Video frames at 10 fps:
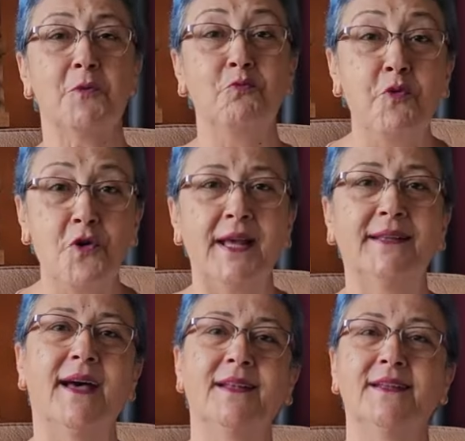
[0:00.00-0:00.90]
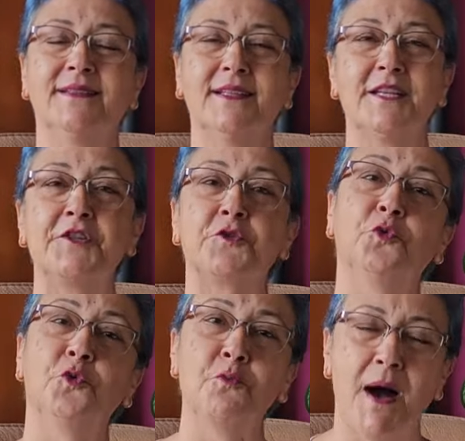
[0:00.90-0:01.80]
Bu nedenle de hiç
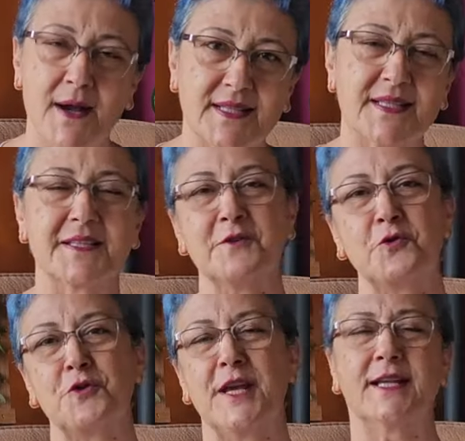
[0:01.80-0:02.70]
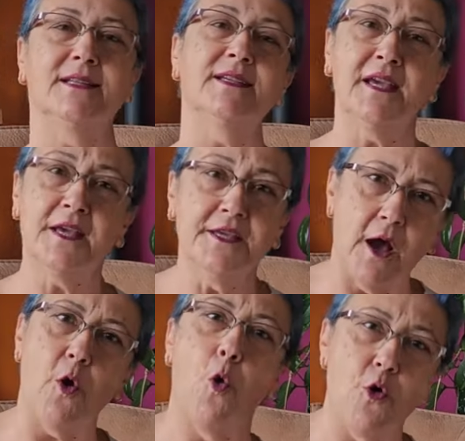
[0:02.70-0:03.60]
durmaksızın sürekli
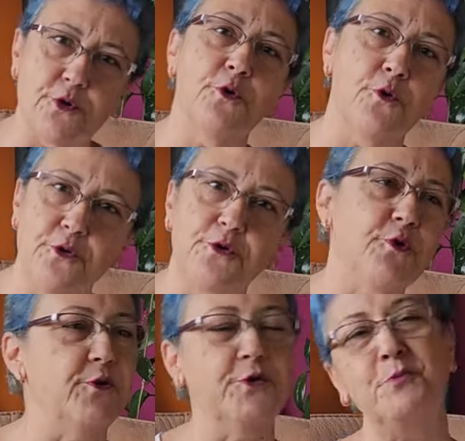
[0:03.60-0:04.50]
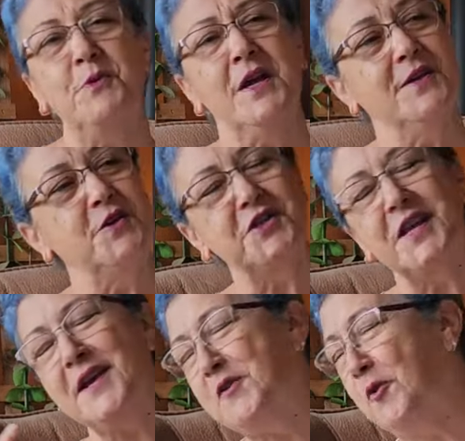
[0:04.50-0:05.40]
ya örgü örüyorum,
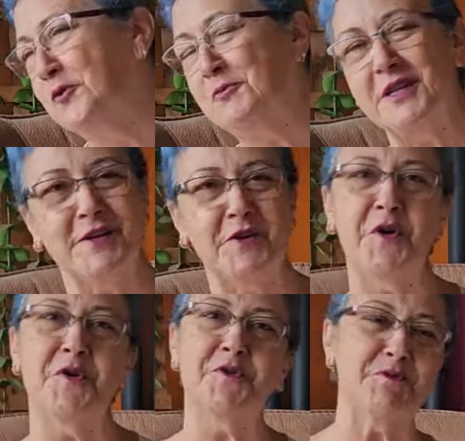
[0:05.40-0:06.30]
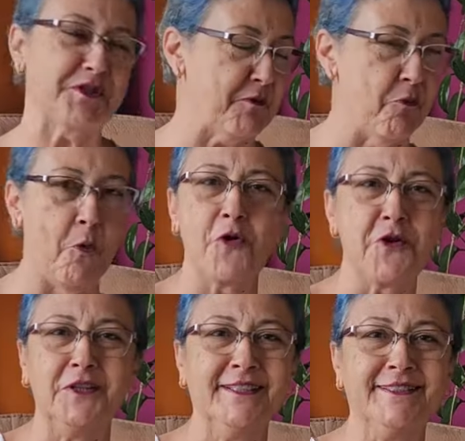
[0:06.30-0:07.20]
işte onu bırakıyorum, işte mor
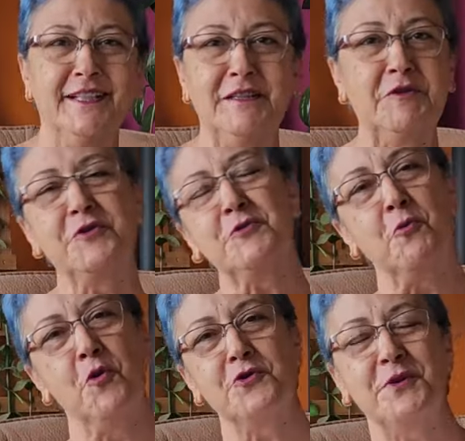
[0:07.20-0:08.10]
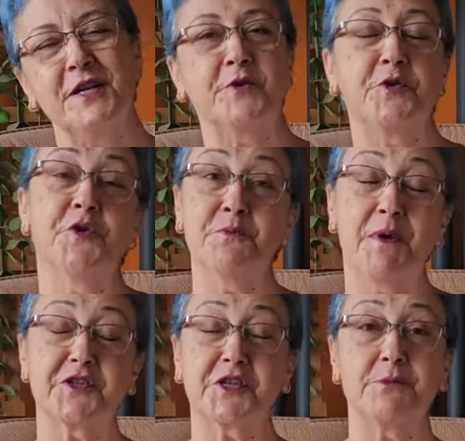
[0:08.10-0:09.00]
olanını alıyorum, moru bırakıyorum,
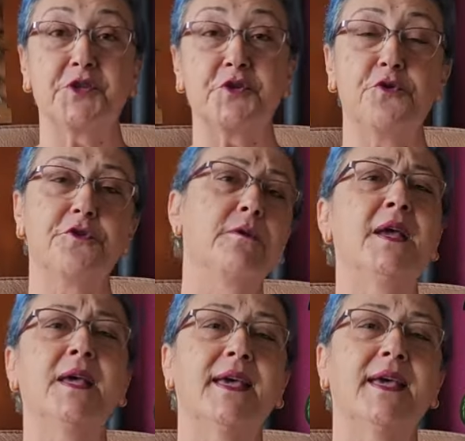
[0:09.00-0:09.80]
başka bir şey örüyorum.